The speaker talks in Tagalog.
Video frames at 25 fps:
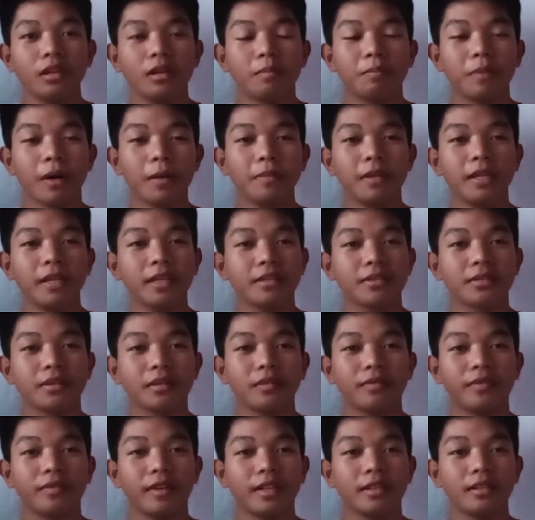public
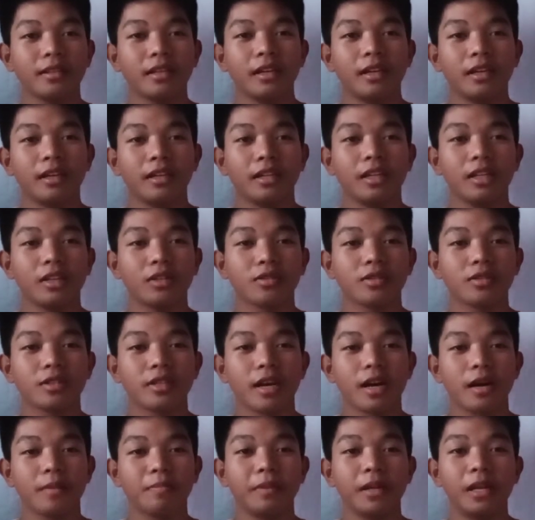servant dito
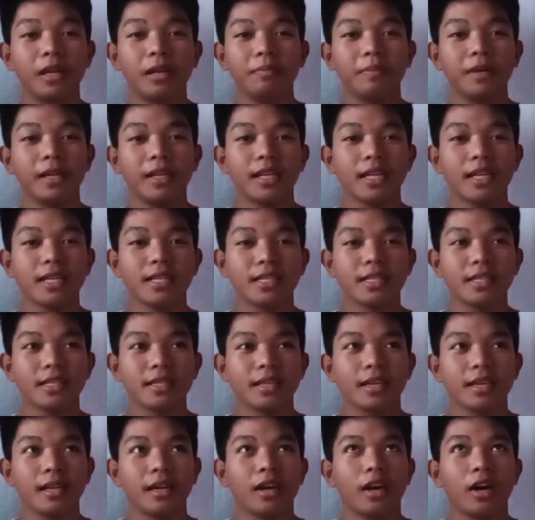sa Pilipinas.